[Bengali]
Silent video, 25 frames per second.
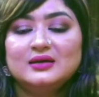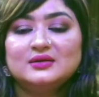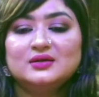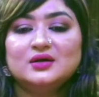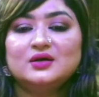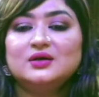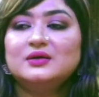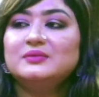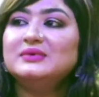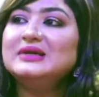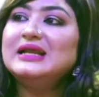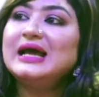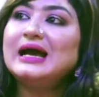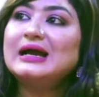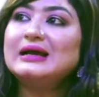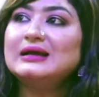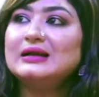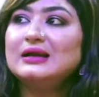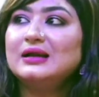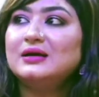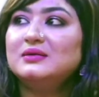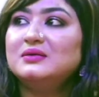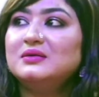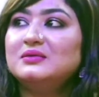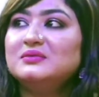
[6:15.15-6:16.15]
তখন আমি
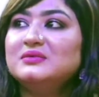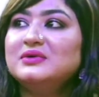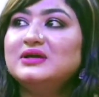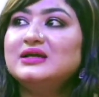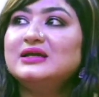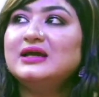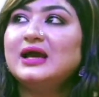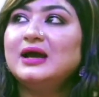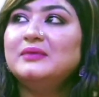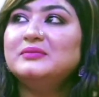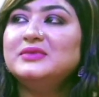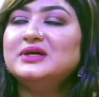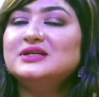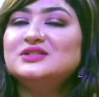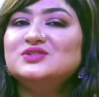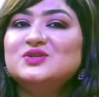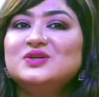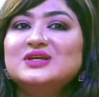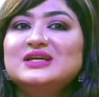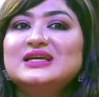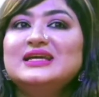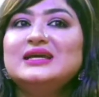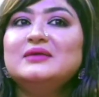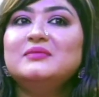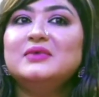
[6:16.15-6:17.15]
ডাকলাম আমি আমি
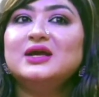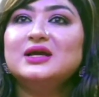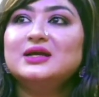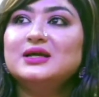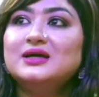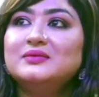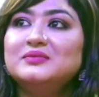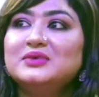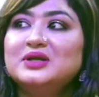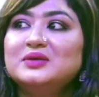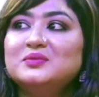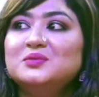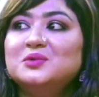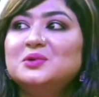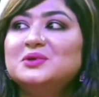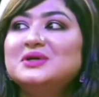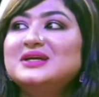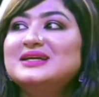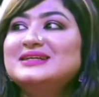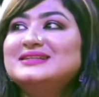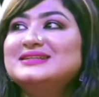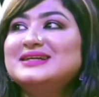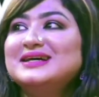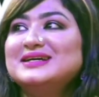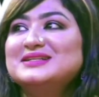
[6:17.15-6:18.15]
আসলে কি মেকআপ নিব
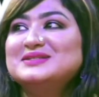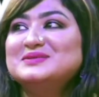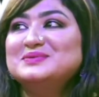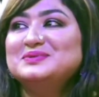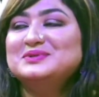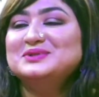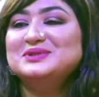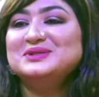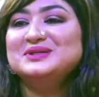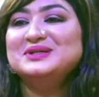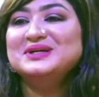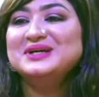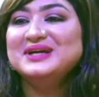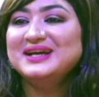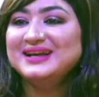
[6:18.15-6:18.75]
কি সাজবো